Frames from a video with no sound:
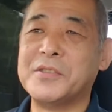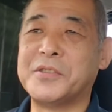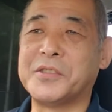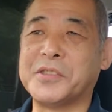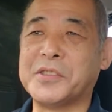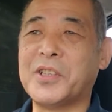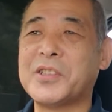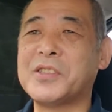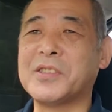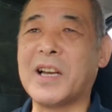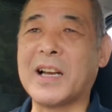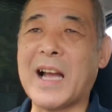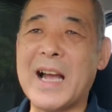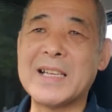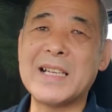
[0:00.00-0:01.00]
普通のという
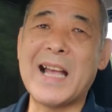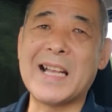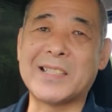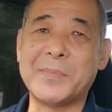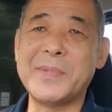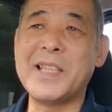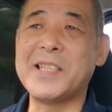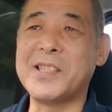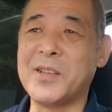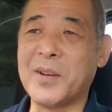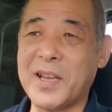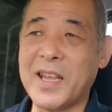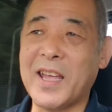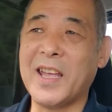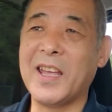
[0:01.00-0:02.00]
か会社休みです
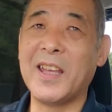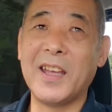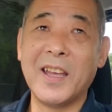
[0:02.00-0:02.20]
よね